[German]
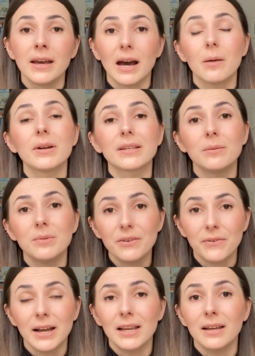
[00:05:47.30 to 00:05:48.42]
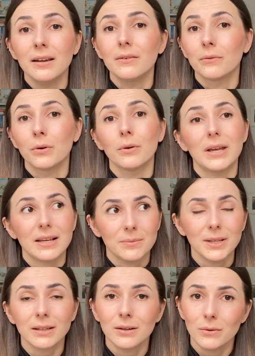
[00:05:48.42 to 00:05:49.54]
Aber es gibt die Fälle, wo
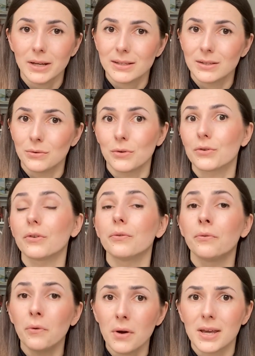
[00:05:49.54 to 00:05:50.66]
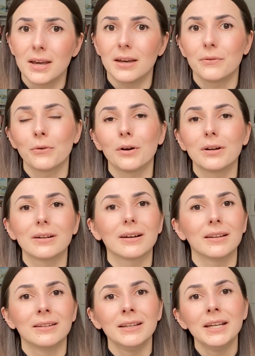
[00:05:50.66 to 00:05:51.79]
Exmatrikulation schon vorher erfolgen
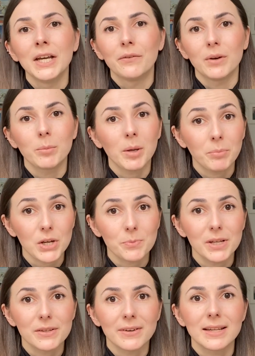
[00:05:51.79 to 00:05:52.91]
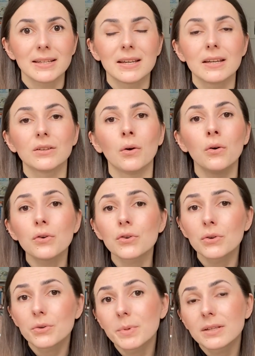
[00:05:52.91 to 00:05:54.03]
kann. Wenn man beispielsweise gegen
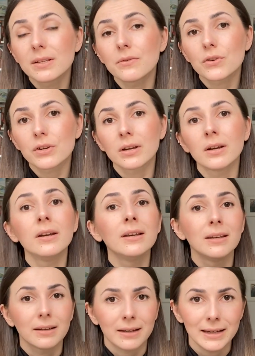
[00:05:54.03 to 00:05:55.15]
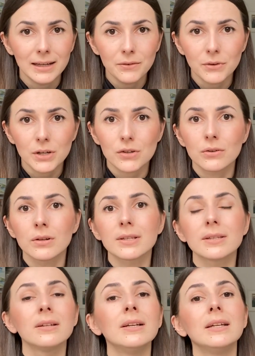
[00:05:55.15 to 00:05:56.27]
hochschulspezifische Regeln
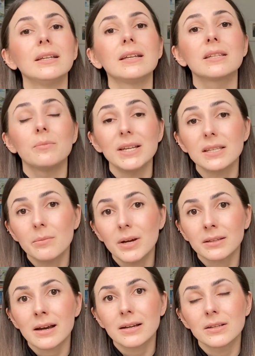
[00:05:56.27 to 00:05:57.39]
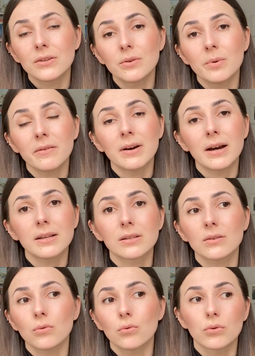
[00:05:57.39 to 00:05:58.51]
verstoßt, den Semesterbeitrag nicht
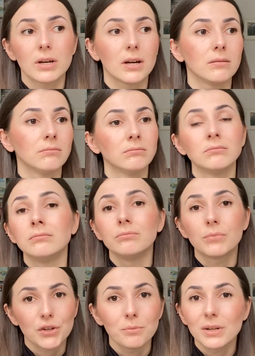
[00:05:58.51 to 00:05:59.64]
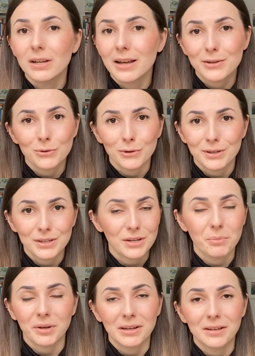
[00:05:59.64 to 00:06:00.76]
überweist oder bestimmte Leistungen nicht
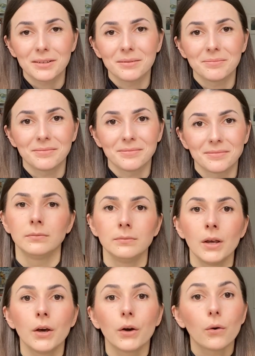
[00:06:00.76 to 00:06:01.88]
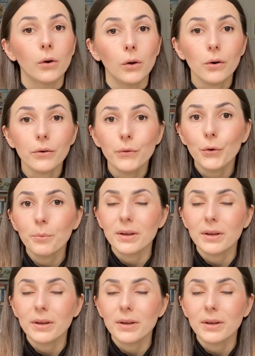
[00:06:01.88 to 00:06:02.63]
erbringt. Kolloquium